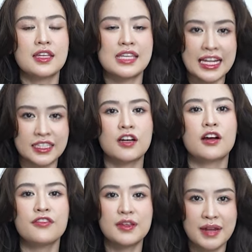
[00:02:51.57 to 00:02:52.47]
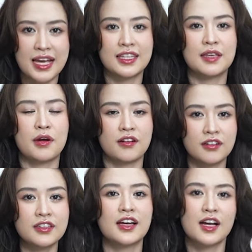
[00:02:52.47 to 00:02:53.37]
dành cho cái phim này thì mọi
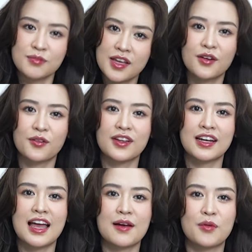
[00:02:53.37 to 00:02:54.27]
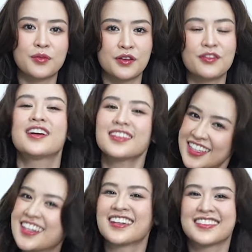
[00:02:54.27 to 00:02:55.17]
người có thể công nhận Quyên là một diễn viên có
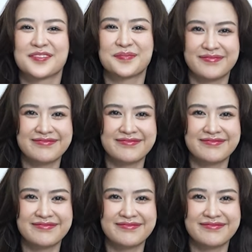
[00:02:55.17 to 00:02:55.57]
thực lực